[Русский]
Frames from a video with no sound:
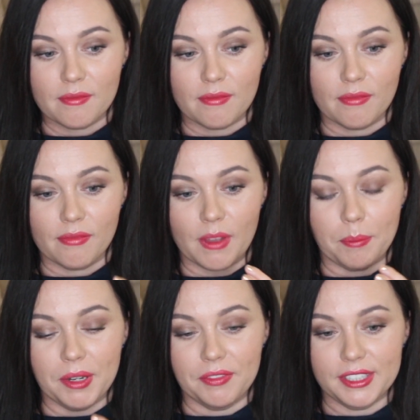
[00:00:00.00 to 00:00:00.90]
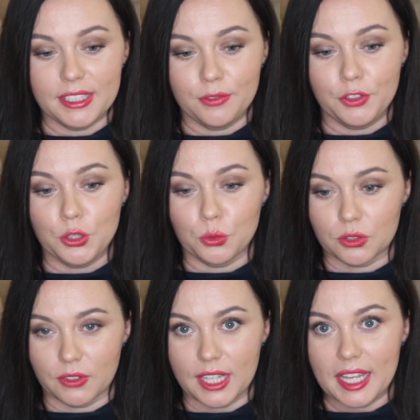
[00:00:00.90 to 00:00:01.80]
приводить в
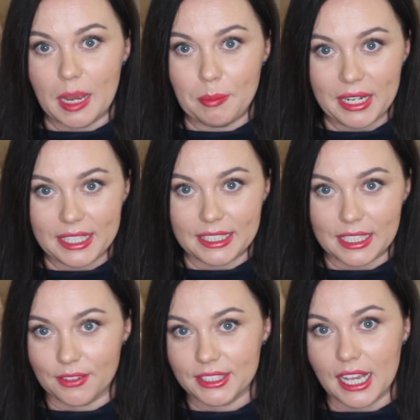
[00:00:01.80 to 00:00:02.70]
чувство, да, реабилитировать.